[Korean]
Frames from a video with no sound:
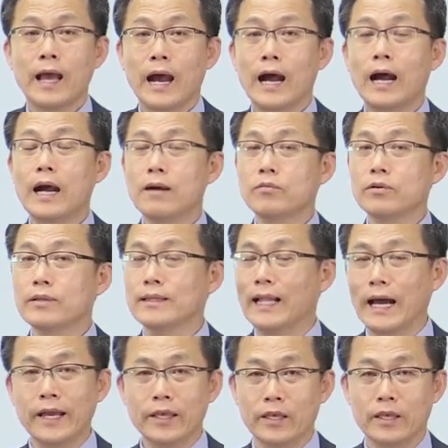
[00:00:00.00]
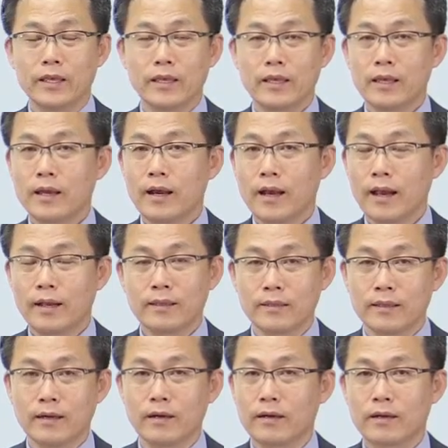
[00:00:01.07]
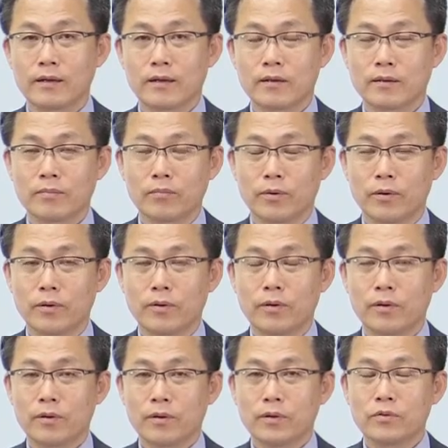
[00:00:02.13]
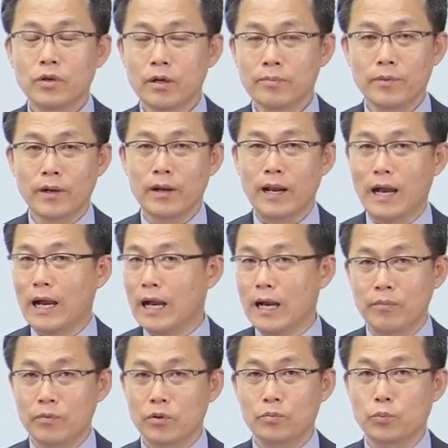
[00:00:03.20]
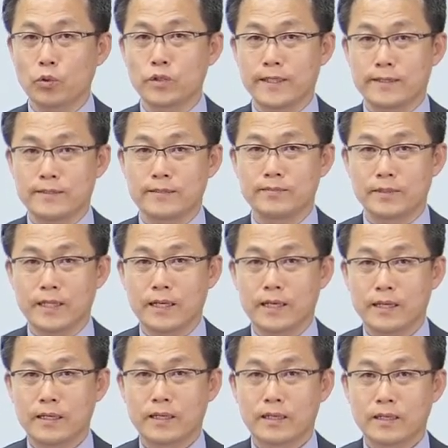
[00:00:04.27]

아무런 나이, 학력, 뭐 성별 아무런 보지도 않습니다.